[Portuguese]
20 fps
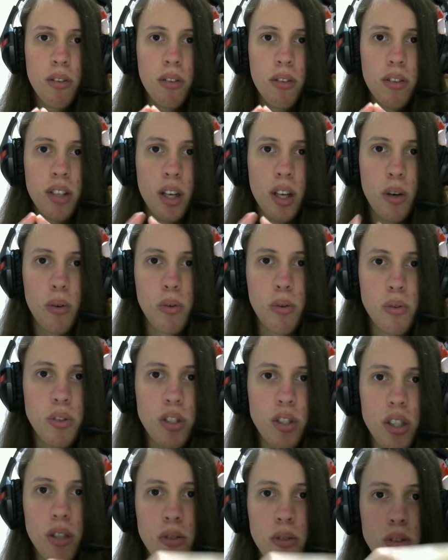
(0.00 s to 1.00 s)

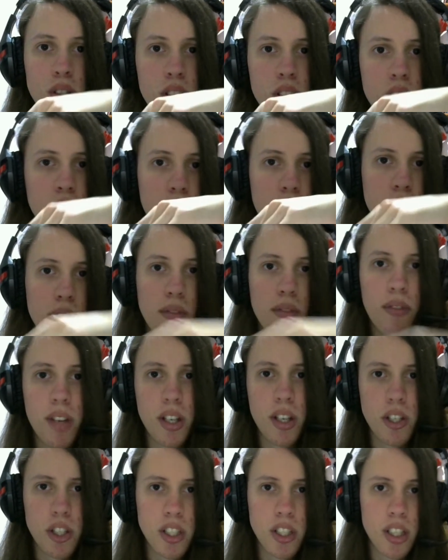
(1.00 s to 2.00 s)
triângulozinhos e, e
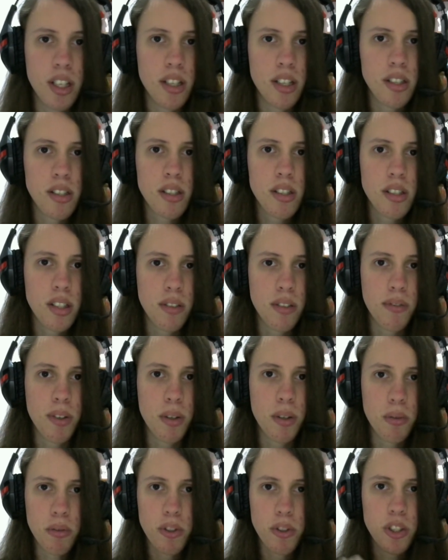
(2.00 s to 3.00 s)
flechinhas que
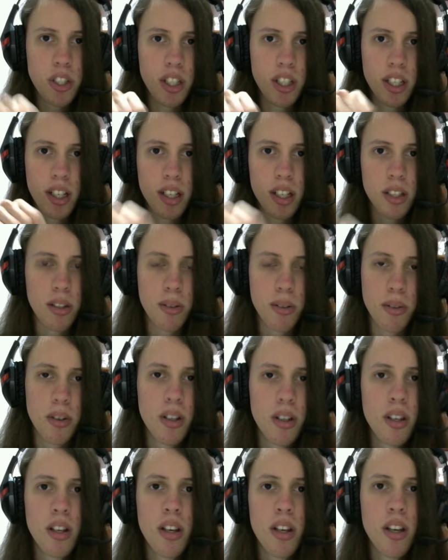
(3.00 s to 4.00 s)
ficam girando.
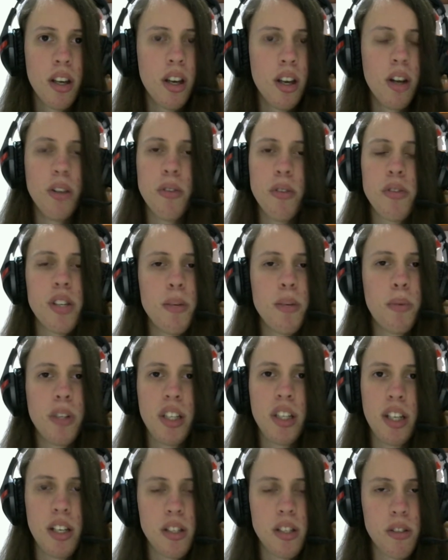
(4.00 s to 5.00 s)
Eu não sei
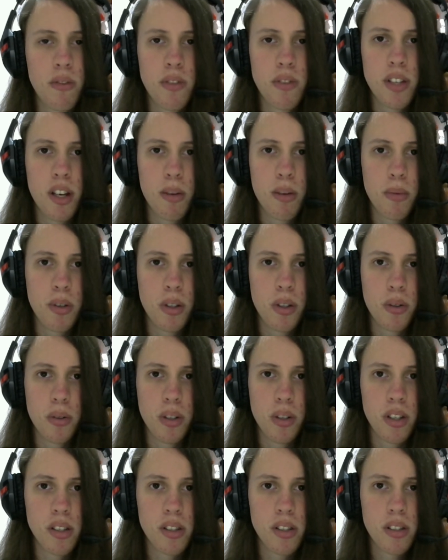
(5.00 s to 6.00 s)
porque eles só fizeram
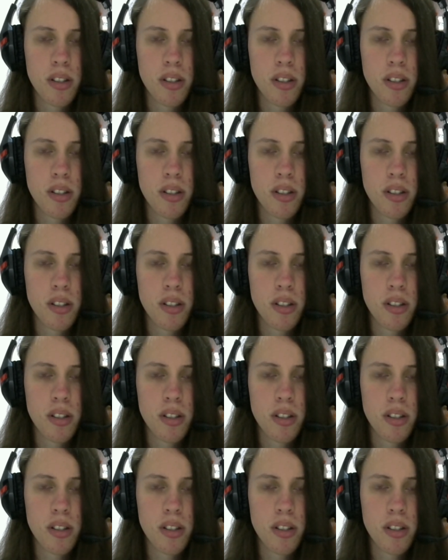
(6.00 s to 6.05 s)
monitores.